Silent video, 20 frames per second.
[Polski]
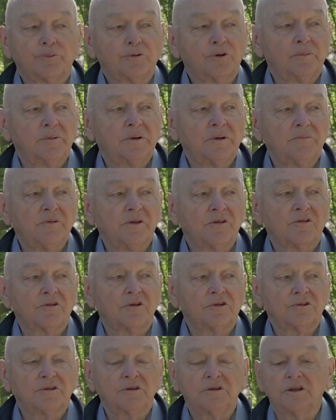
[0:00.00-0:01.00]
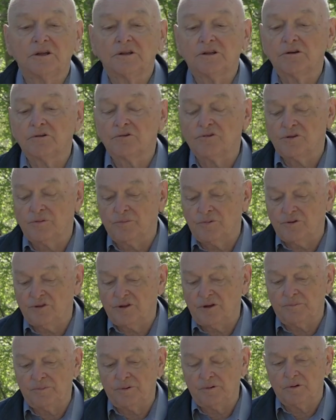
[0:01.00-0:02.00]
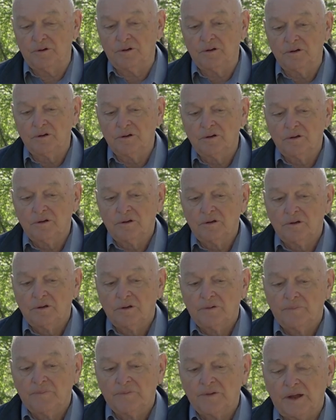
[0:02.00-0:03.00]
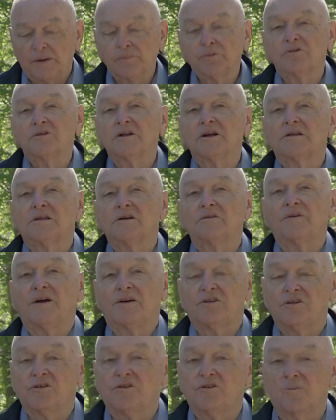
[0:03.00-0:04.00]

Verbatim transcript: problem istotny, dlatego że można było albo zlekceważyć